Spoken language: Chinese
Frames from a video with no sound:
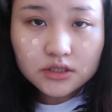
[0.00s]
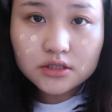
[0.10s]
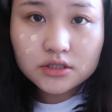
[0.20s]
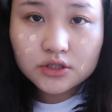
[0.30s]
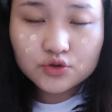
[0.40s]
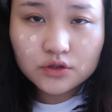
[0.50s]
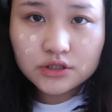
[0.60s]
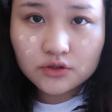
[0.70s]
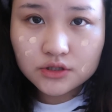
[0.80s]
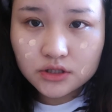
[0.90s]
真的，这个妆
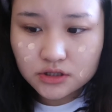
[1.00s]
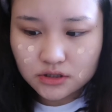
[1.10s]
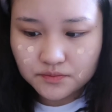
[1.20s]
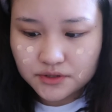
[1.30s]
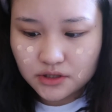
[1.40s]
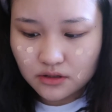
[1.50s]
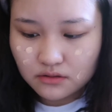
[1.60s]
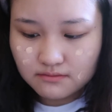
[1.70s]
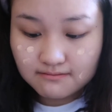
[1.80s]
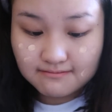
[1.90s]
效真的是比较
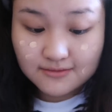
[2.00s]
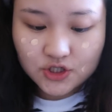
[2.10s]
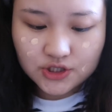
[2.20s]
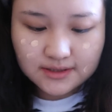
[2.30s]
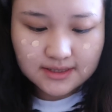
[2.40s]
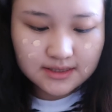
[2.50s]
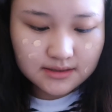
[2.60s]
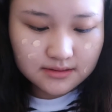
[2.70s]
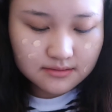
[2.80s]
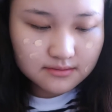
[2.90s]
神奇。